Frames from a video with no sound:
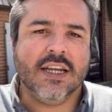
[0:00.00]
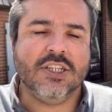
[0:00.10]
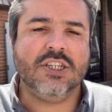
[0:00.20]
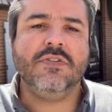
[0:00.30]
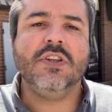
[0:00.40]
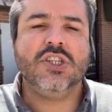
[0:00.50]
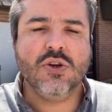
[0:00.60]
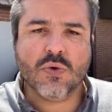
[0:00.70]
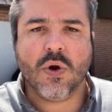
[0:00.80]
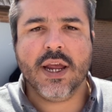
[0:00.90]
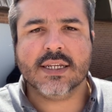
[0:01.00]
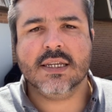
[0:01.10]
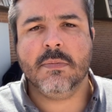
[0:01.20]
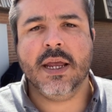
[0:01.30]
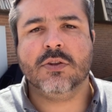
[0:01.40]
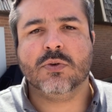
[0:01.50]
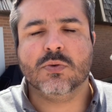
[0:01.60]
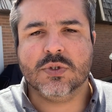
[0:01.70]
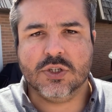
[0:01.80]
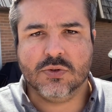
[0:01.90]
de dividir o conhecimento conhecimento
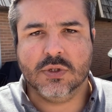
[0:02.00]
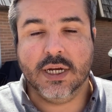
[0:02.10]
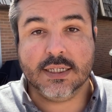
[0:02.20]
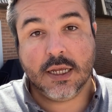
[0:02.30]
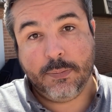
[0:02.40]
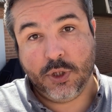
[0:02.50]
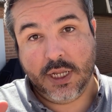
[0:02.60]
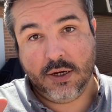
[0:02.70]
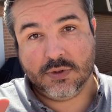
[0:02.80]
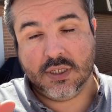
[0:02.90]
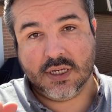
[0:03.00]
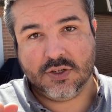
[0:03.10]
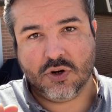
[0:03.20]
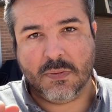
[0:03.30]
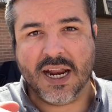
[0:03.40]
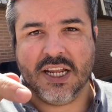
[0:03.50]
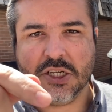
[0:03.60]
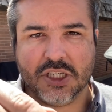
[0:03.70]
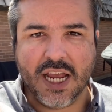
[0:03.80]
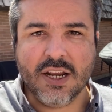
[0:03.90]
com os estudantes que poderiam se transformar em
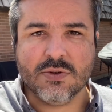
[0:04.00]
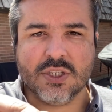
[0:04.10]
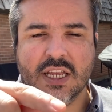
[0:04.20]
gênios,